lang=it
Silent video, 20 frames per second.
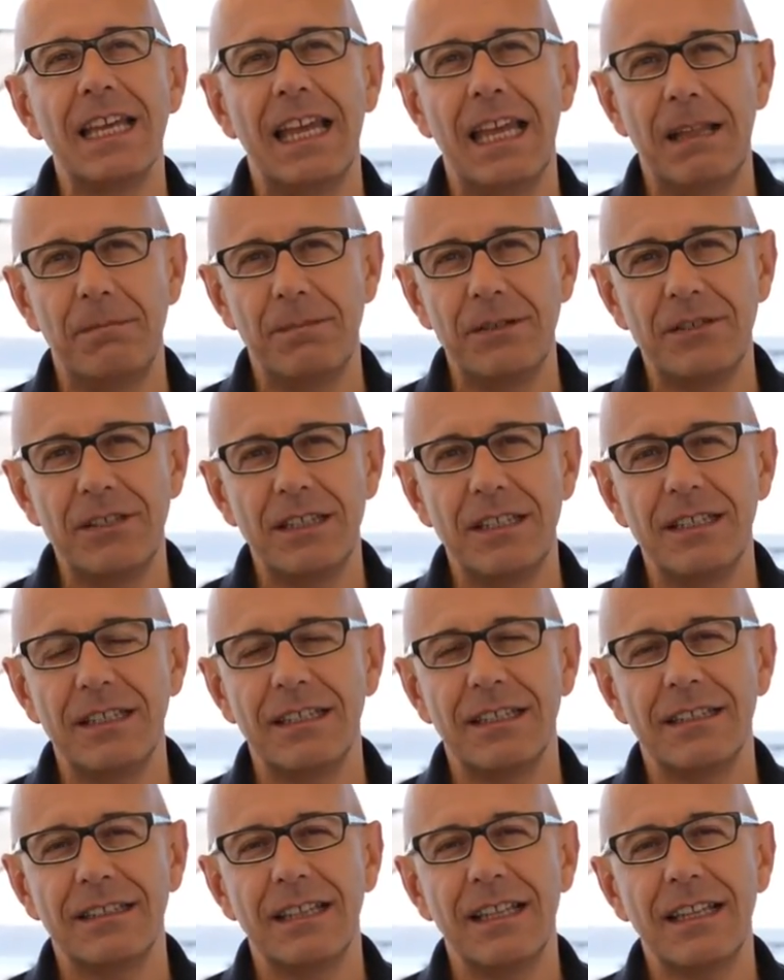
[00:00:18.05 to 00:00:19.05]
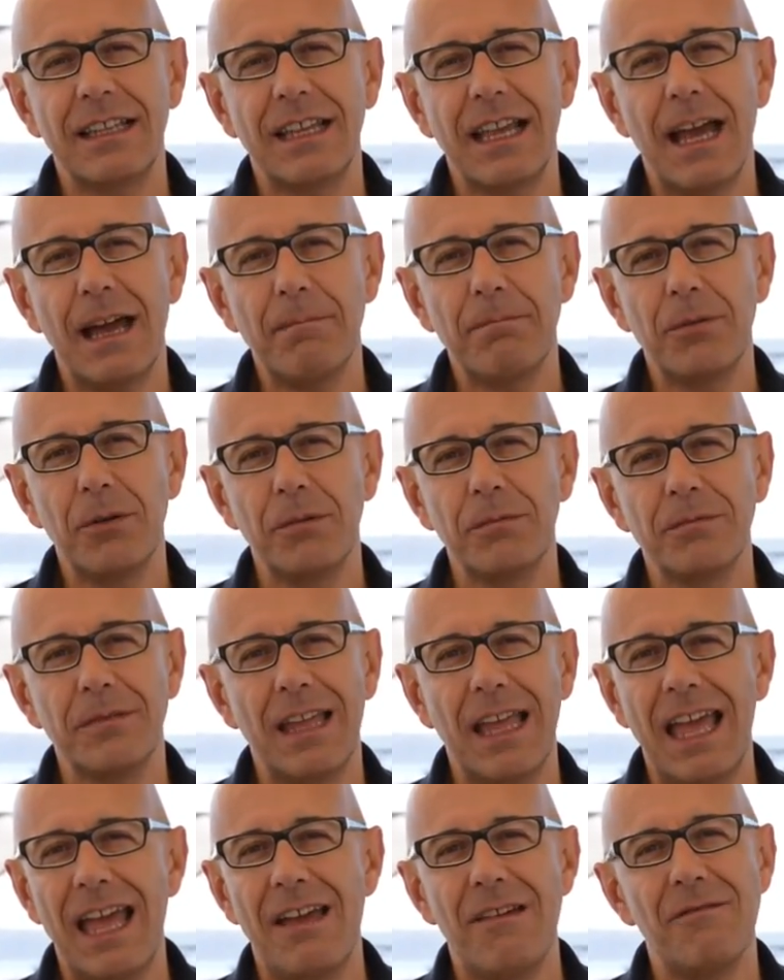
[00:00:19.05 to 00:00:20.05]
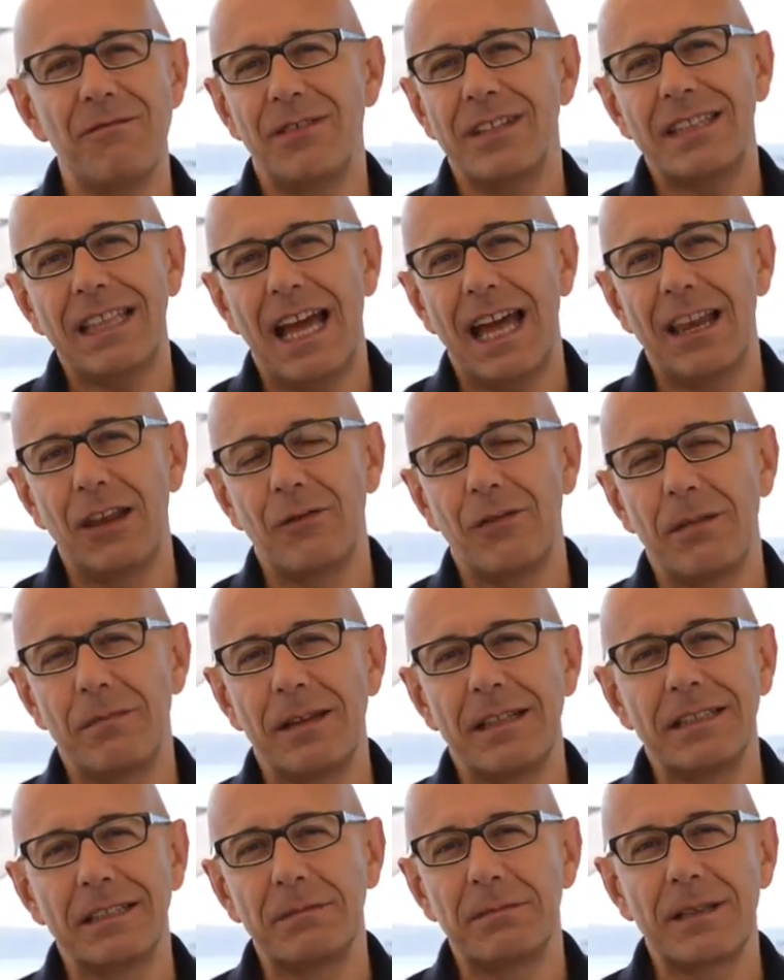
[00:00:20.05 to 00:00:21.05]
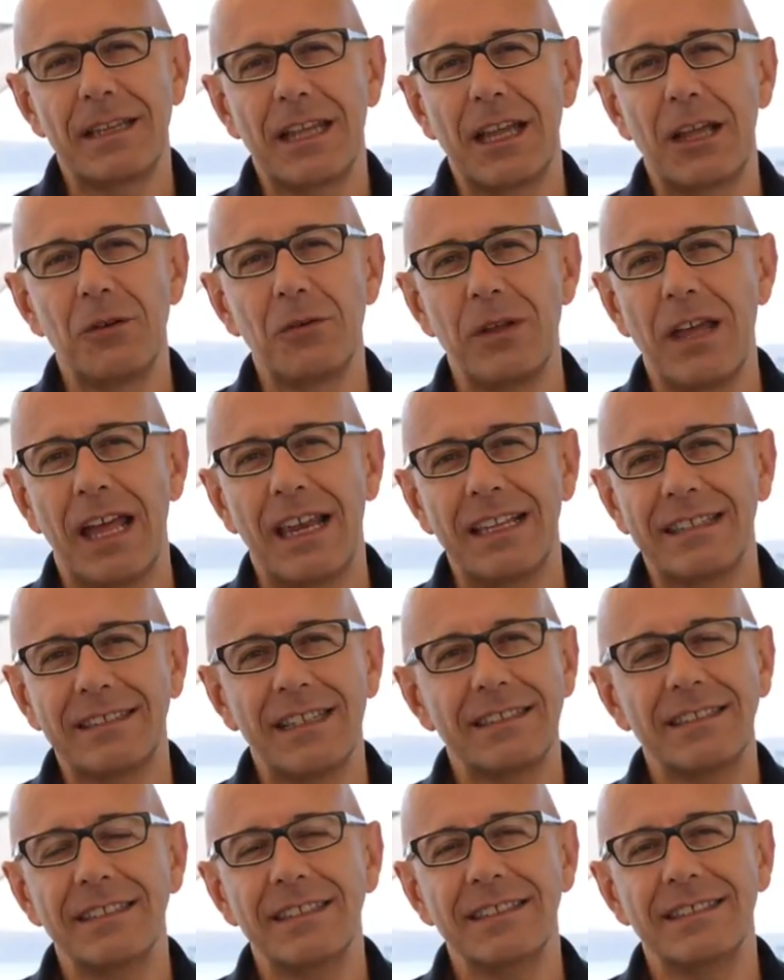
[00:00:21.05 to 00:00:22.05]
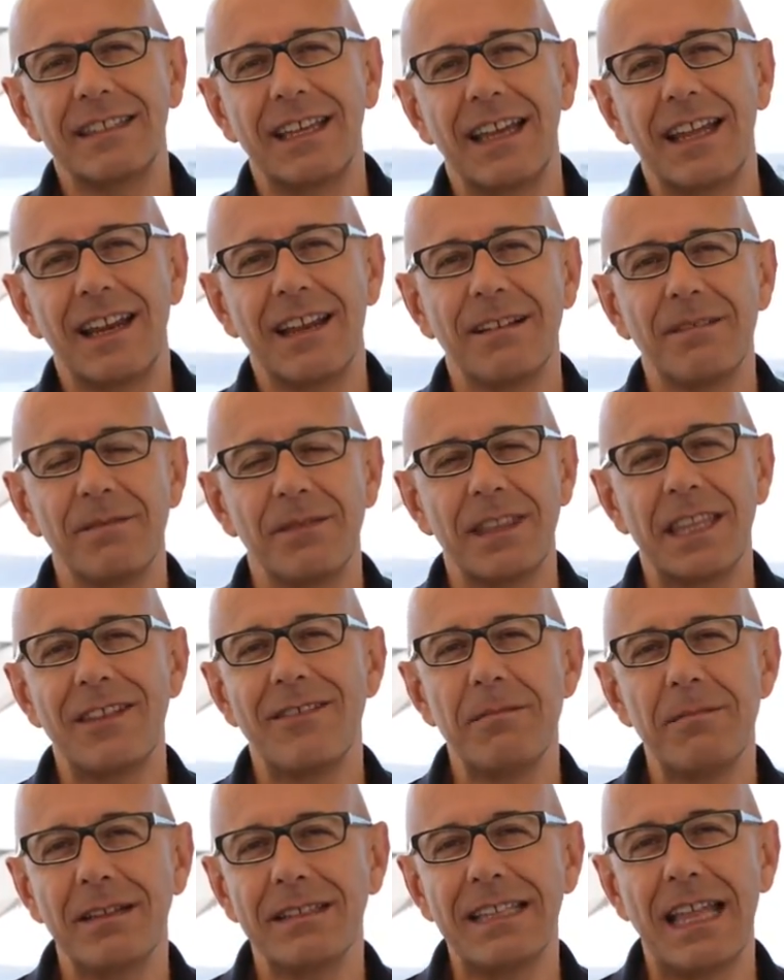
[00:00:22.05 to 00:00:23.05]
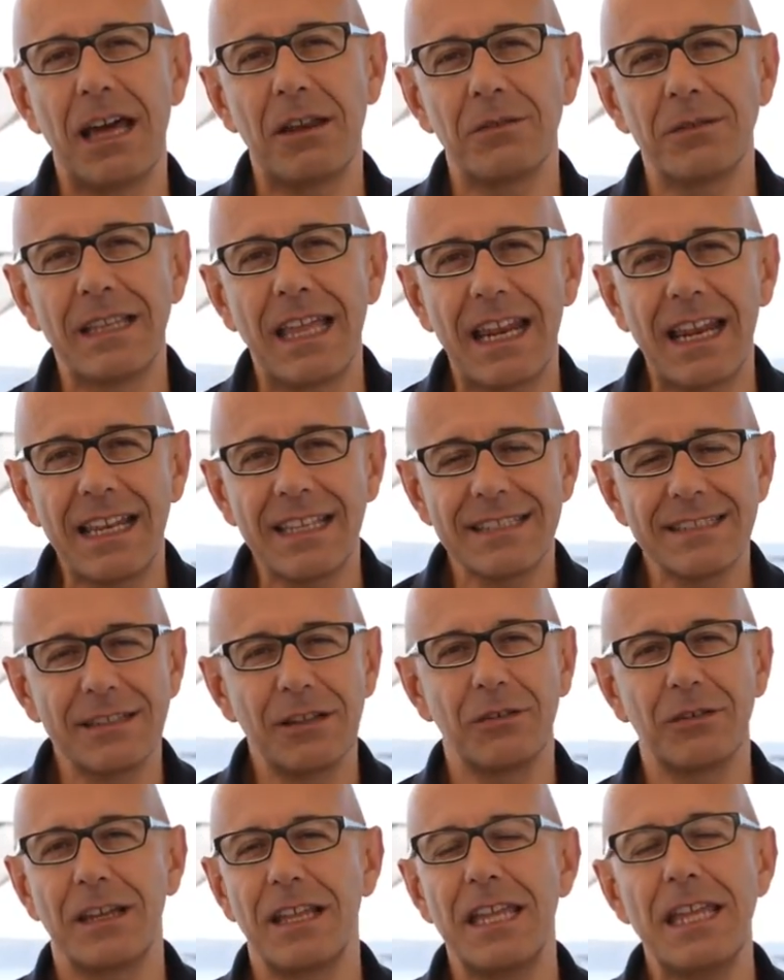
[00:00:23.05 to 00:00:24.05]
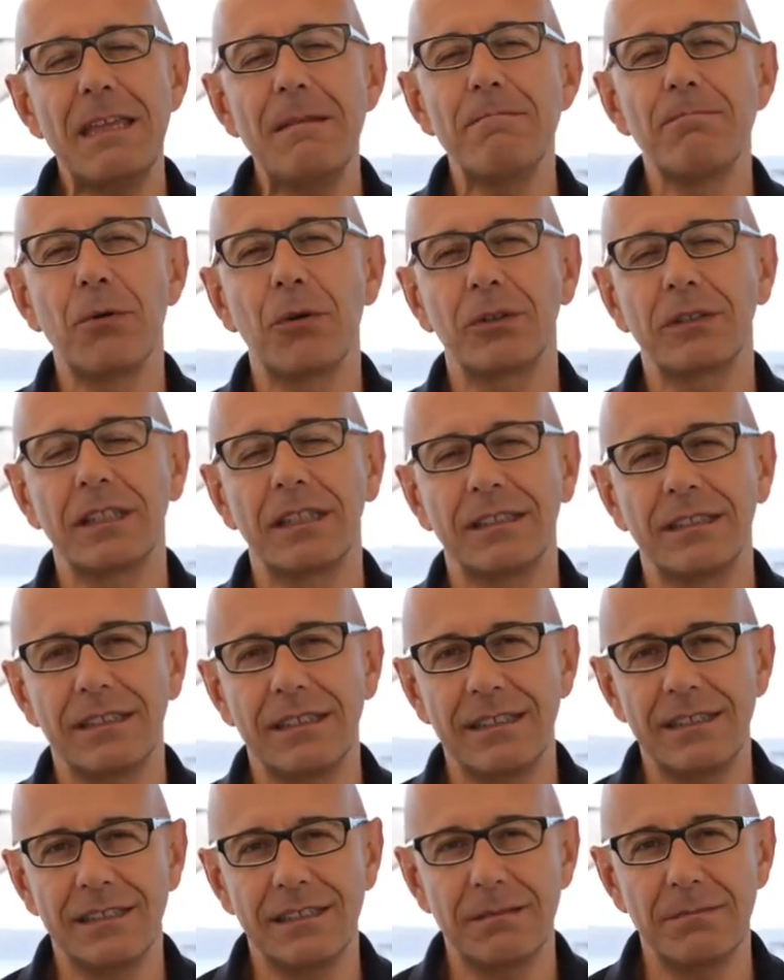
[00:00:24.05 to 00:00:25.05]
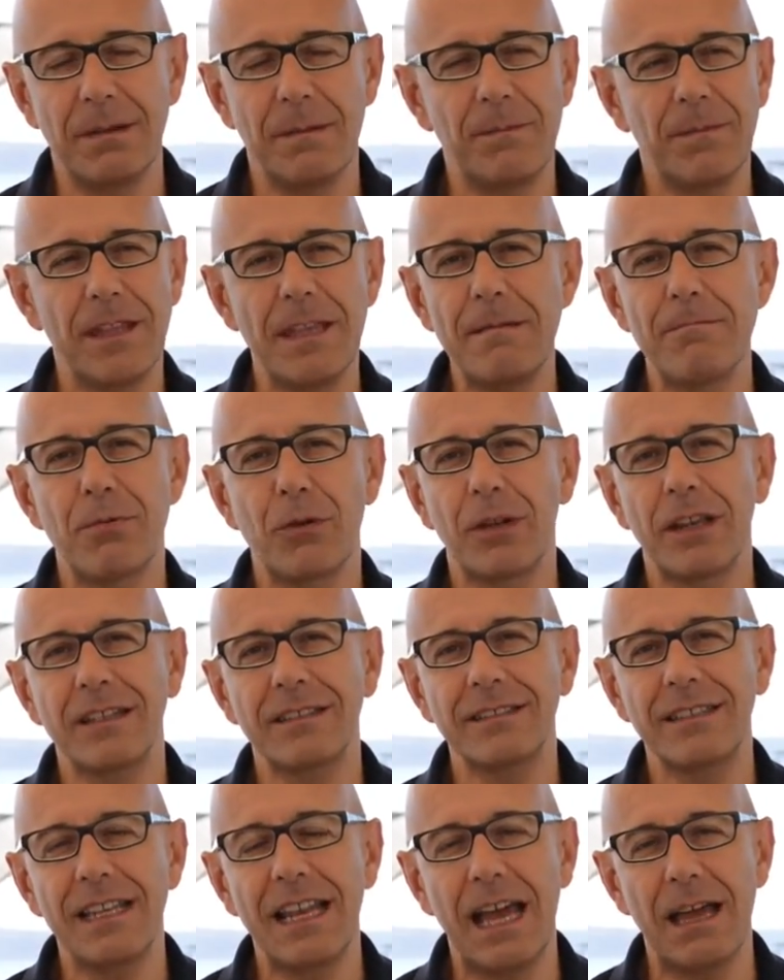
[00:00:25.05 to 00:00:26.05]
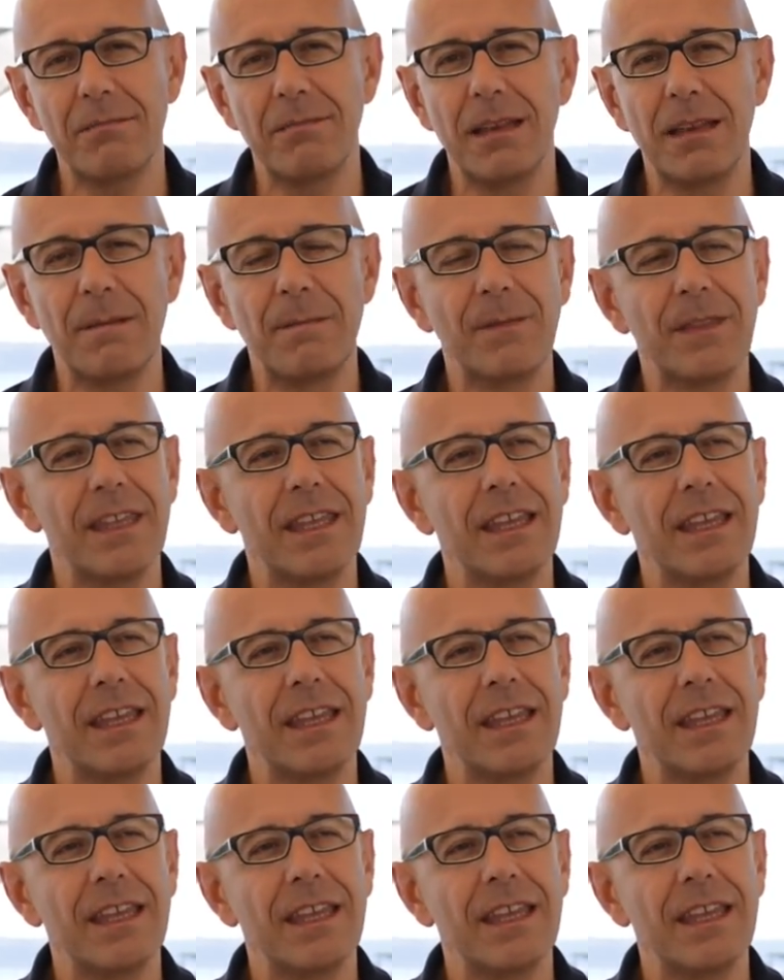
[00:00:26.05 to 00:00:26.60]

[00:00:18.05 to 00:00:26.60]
E il PC del capo è vitale ovviamente perché lui alle 7 di sera deve mandare una relazione importantissima, improcrastinabile.